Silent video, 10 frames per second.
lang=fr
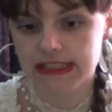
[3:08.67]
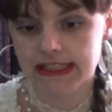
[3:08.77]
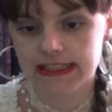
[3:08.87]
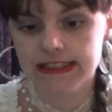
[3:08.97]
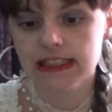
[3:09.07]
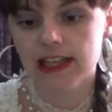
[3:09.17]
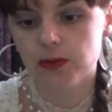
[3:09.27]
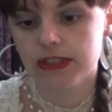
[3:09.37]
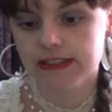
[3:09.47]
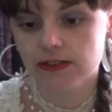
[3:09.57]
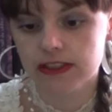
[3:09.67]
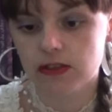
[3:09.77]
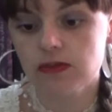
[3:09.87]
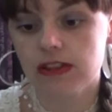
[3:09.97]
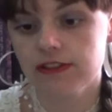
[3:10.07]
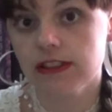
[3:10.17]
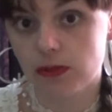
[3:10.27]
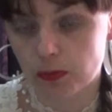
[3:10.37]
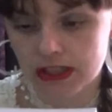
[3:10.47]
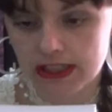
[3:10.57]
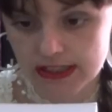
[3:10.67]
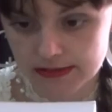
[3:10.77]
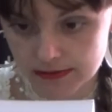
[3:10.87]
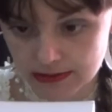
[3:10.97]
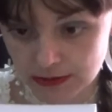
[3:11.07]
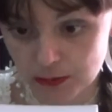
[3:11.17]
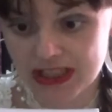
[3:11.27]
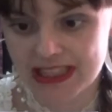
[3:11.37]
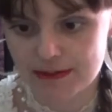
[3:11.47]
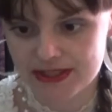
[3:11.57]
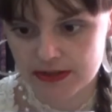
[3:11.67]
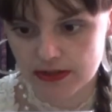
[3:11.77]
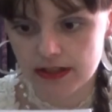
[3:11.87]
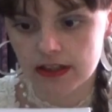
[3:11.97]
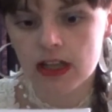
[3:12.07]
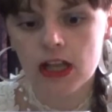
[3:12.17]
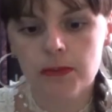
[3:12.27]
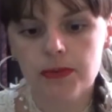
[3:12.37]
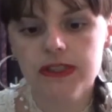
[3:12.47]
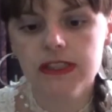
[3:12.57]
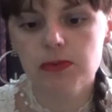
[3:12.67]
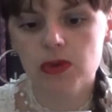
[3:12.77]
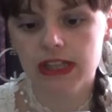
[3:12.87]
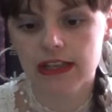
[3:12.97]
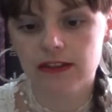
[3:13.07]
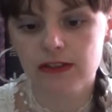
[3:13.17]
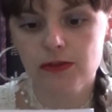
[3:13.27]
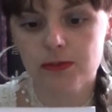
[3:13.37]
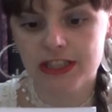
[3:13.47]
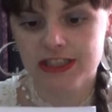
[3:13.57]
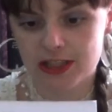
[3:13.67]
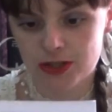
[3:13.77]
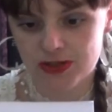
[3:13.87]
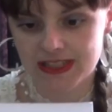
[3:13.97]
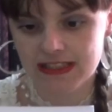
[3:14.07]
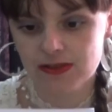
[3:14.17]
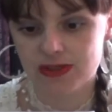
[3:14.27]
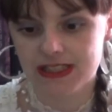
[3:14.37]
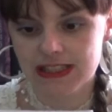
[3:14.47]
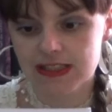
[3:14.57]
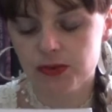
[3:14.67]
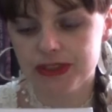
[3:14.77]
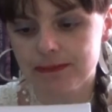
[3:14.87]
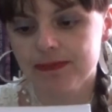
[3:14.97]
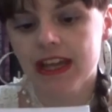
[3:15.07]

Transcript: C'est ainsi que l'adolescente découvre la ville de William Williamston, petite bourgade du Massachusetts aux États-Unis.